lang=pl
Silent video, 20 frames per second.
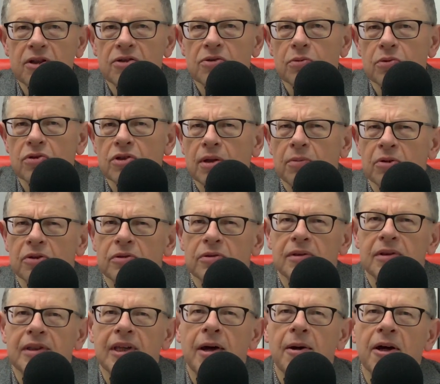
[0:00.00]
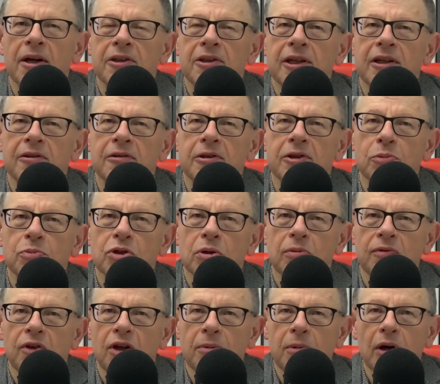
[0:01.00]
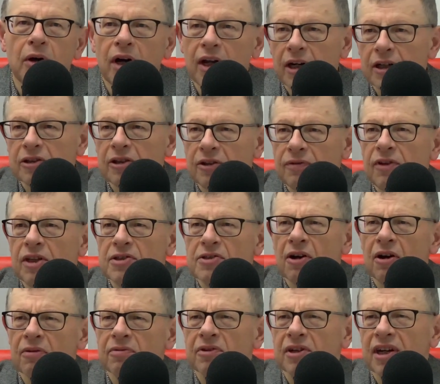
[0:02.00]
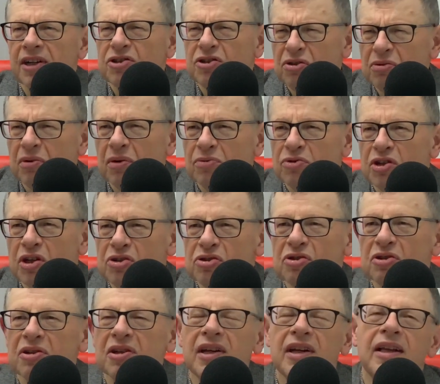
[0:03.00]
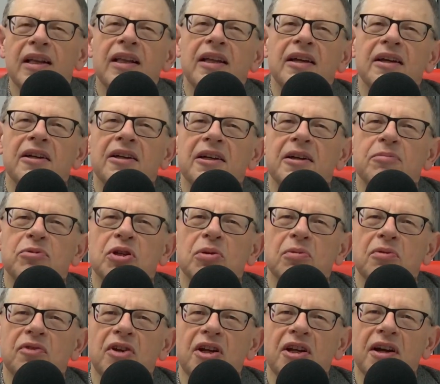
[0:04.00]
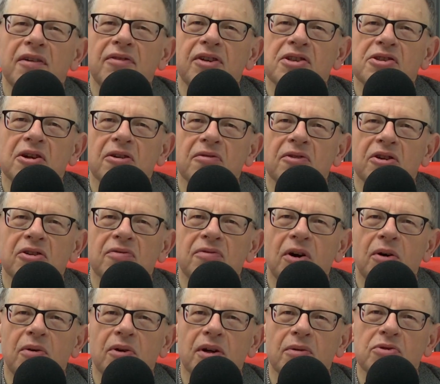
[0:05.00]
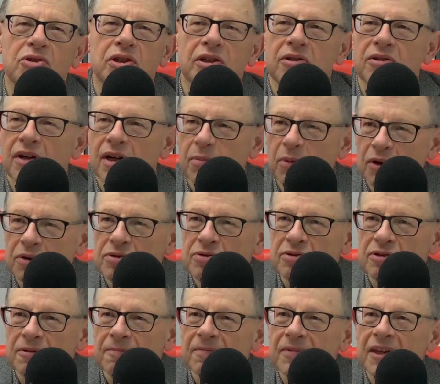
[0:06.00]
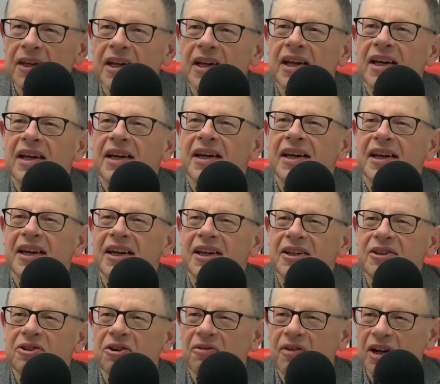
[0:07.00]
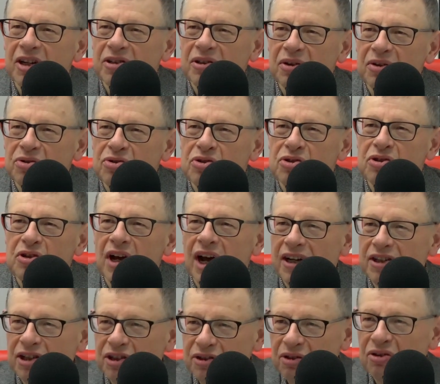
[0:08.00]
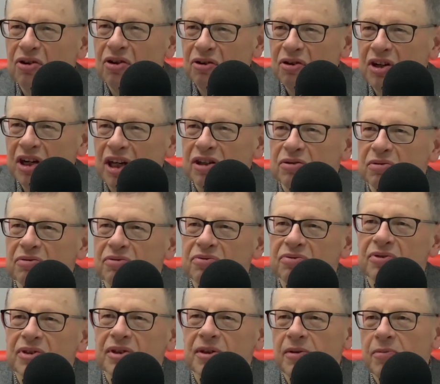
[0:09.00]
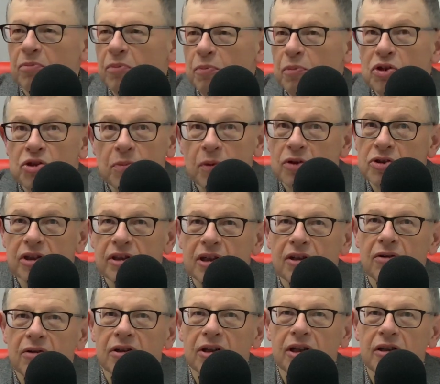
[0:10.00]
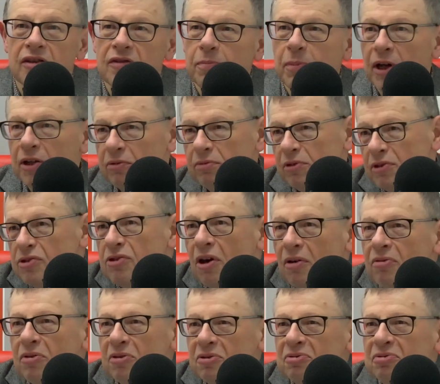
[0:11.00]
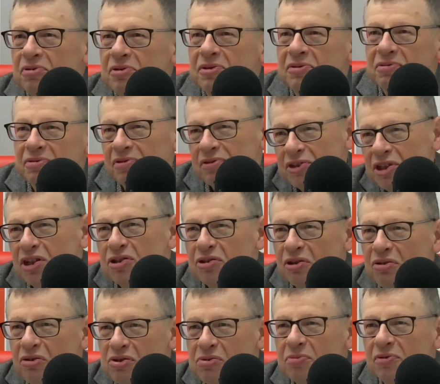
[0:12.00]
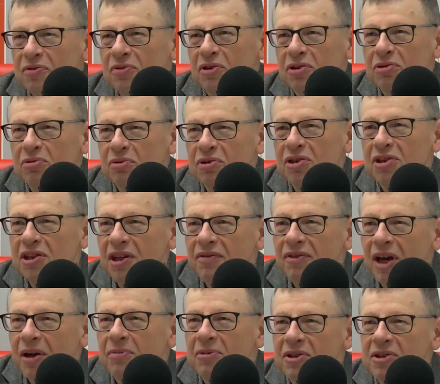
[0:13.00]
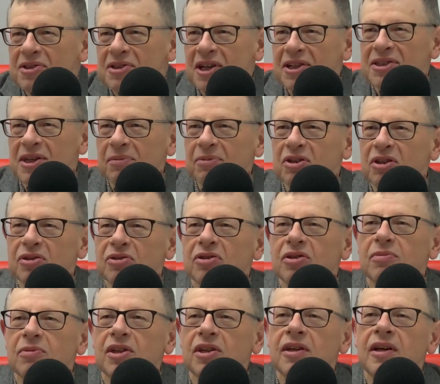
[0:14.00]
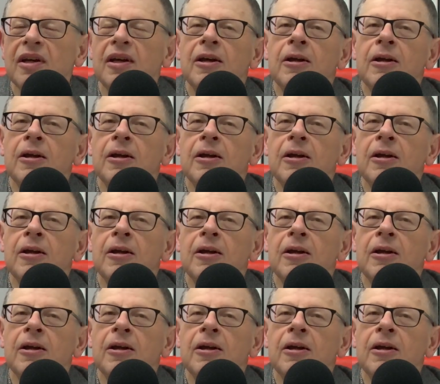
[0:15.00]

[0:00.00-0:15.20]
niesłusznie, bo ta, ten, to przemówienie miało charakter wiecowy, a siłą rzeczy e, przemówienia wiecowe odwołują się do emocji, e, mm. do wartości, a nie do konkretów. E, być może te konkrety wpadły znowu w, w, czasie rozmów, o których nie wiemy, za zamkniętymi,